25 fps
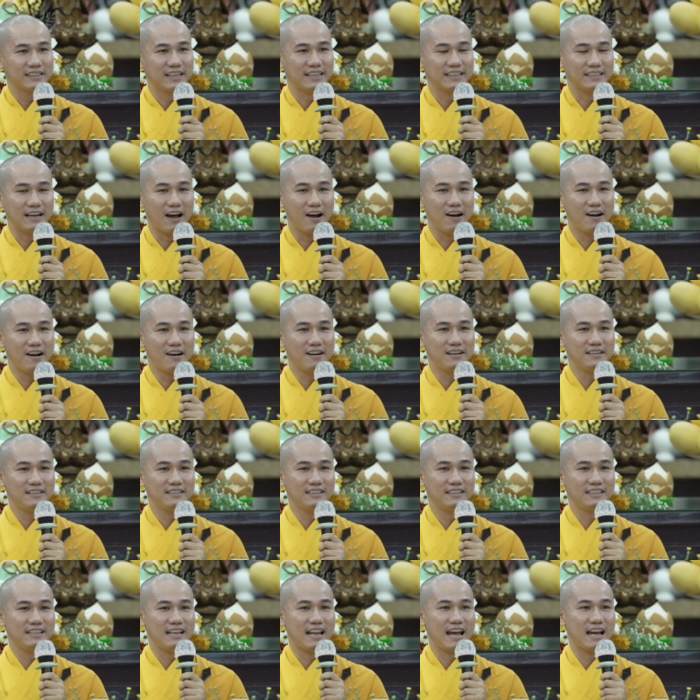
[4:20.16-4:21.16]
Thì đó
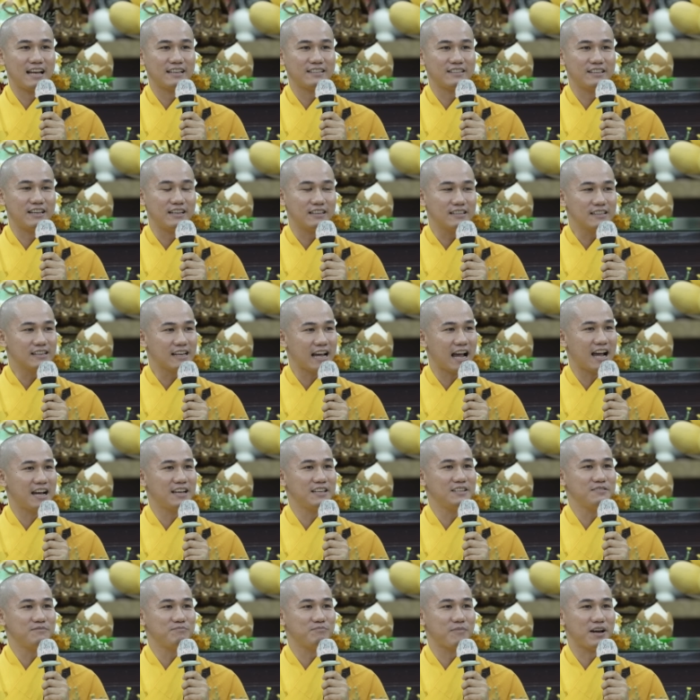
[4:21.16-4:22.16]
là những
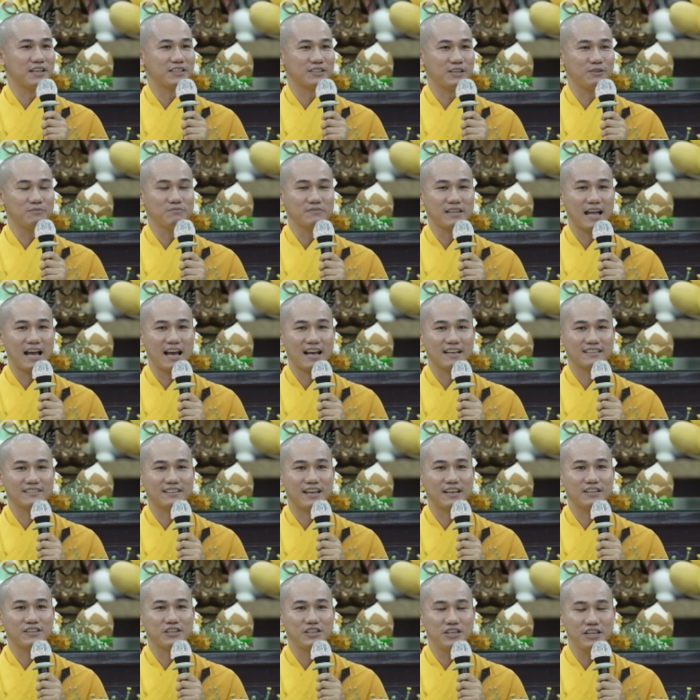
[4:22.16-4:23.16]
cái mà chúng ta
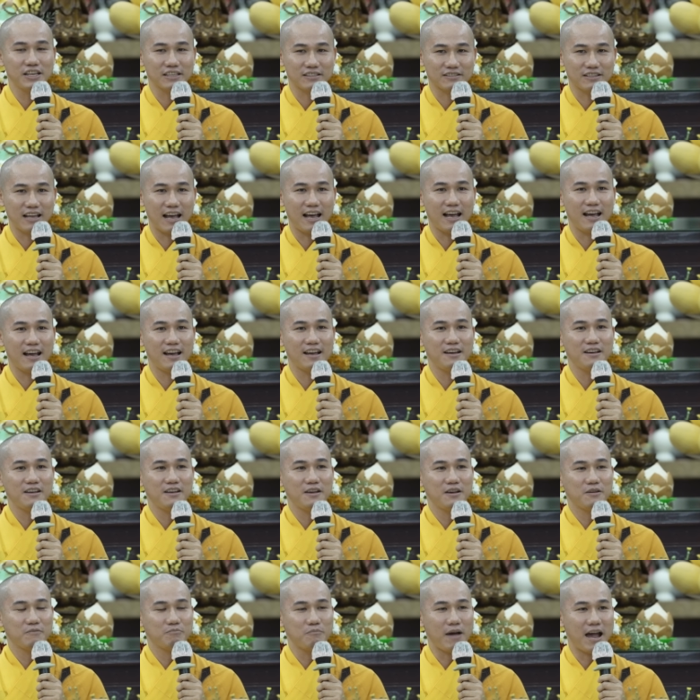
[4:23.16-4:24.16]
sẽ chia sẻ,
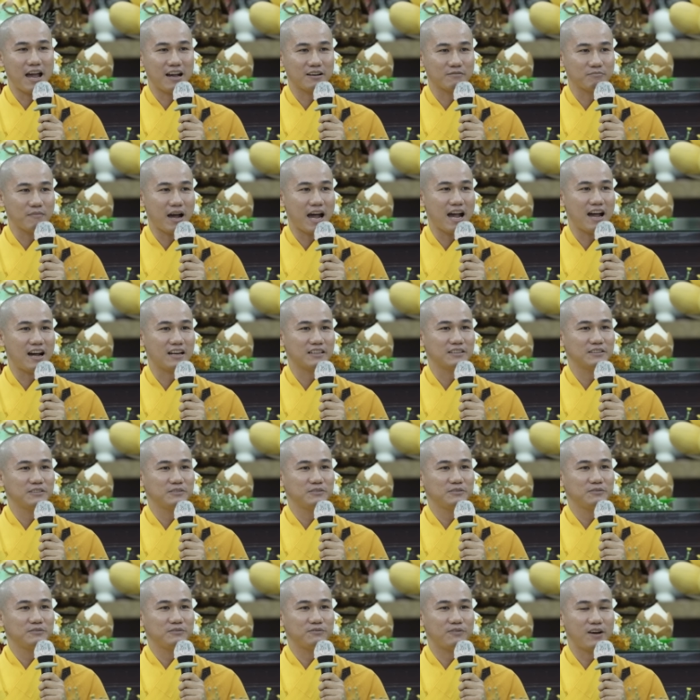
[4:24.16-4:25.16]
bàn bạc,
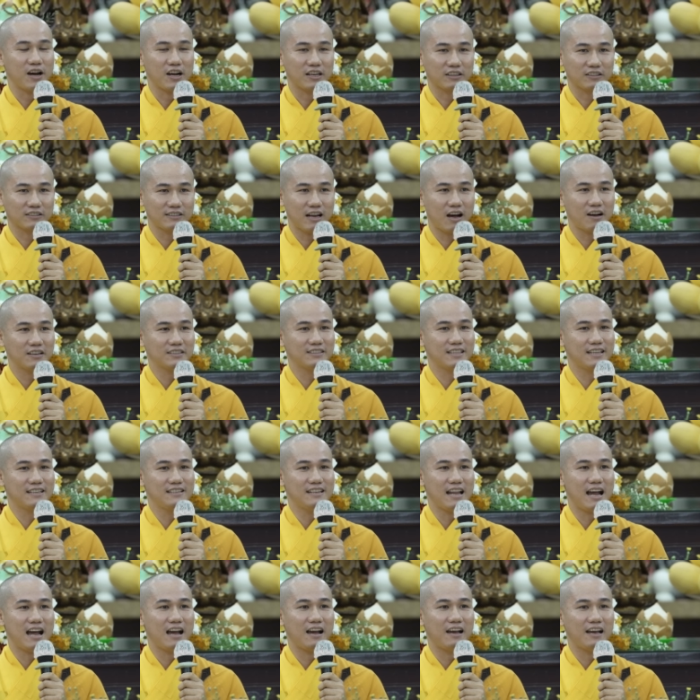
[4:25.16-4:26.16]
và đó
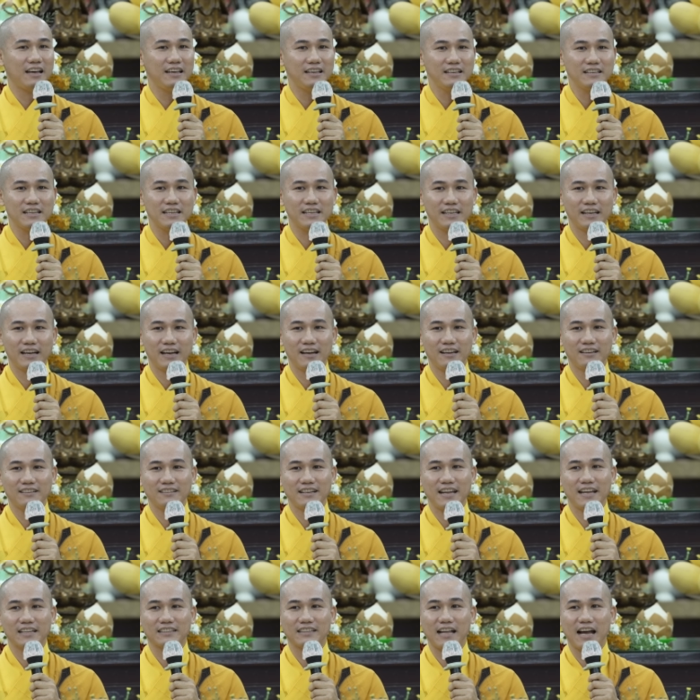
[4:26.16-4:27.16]
chính là ý nghĩa
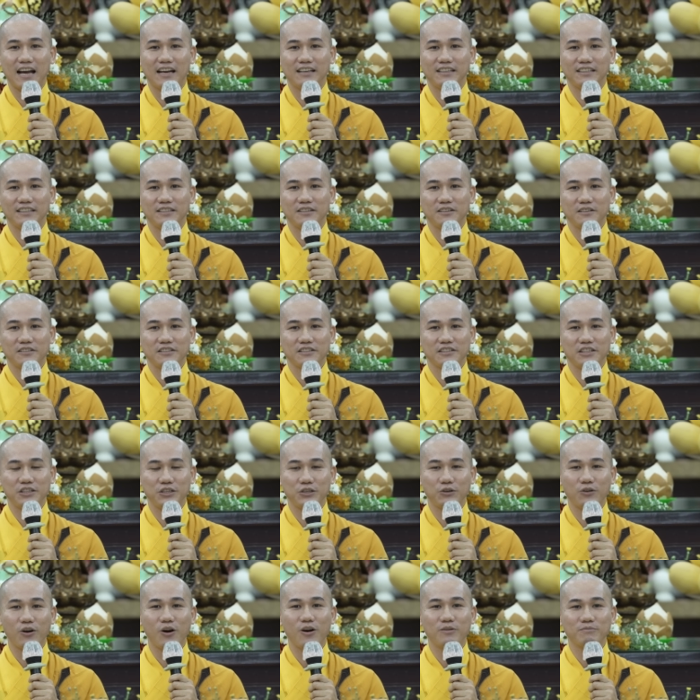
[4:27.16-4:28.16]
đề tài
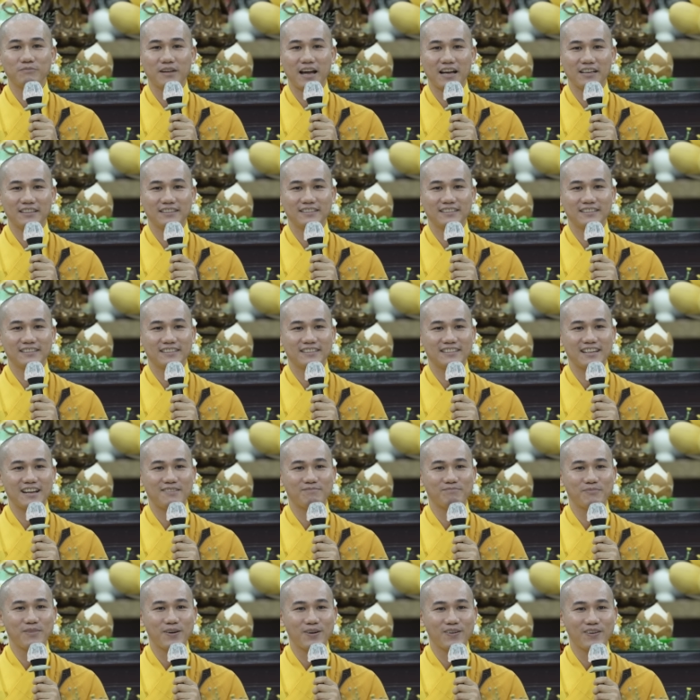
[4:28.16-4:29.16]
chiều hôm nay.
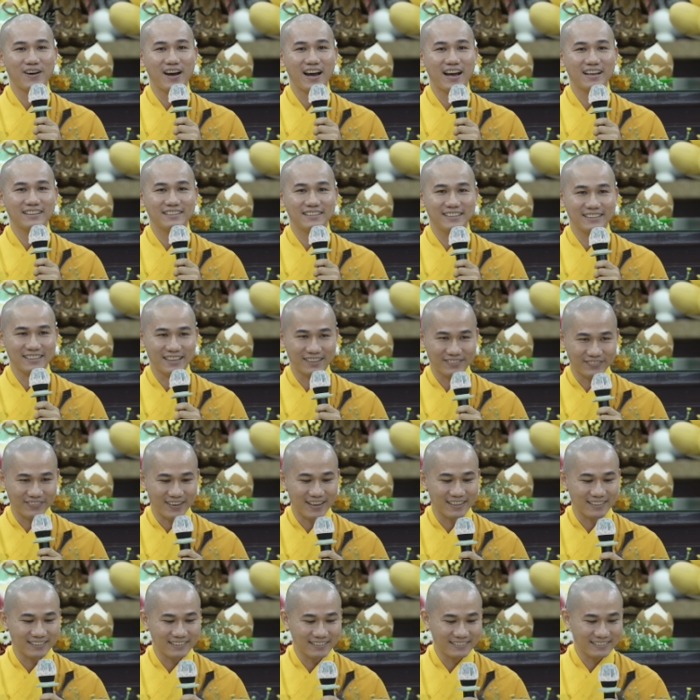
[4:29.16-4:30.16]
Nam mô A Di Đà
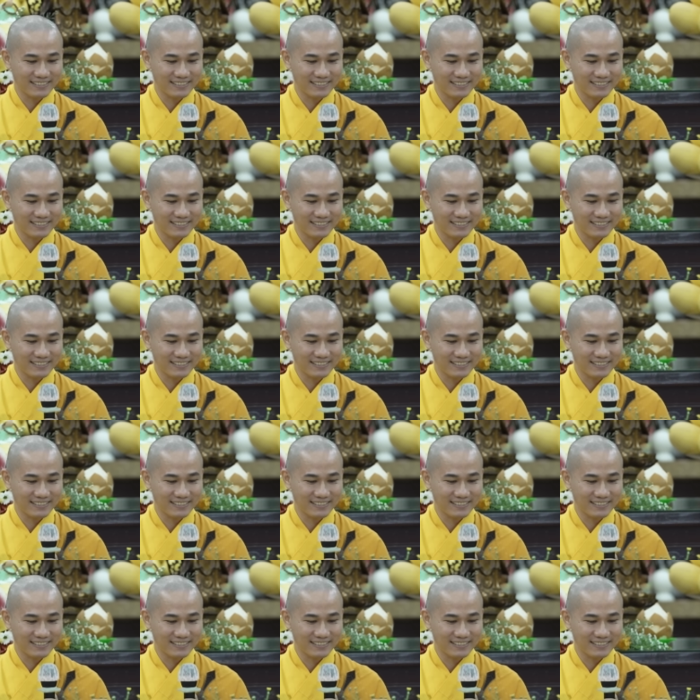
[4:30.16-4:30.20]
Phật.